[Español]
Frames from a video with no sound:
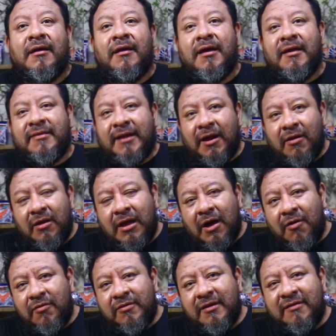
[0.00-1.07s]
que traen
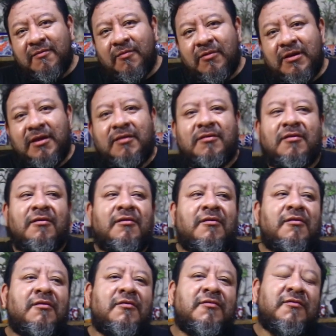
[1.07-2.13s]
caudex
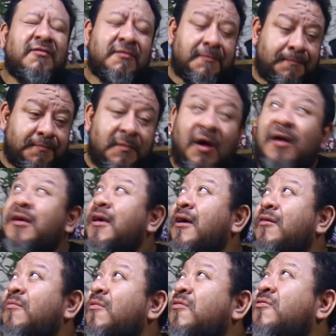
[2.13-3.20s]
bonitos. ¡Ay, qué
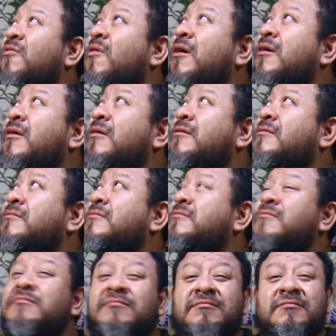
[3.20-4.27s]
hermoso aire!
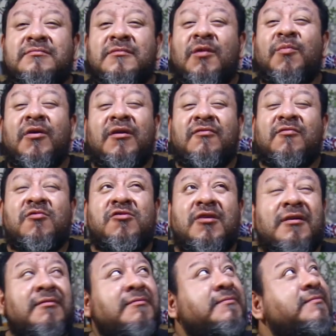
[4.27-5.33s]
¿Lo pueden escuchar?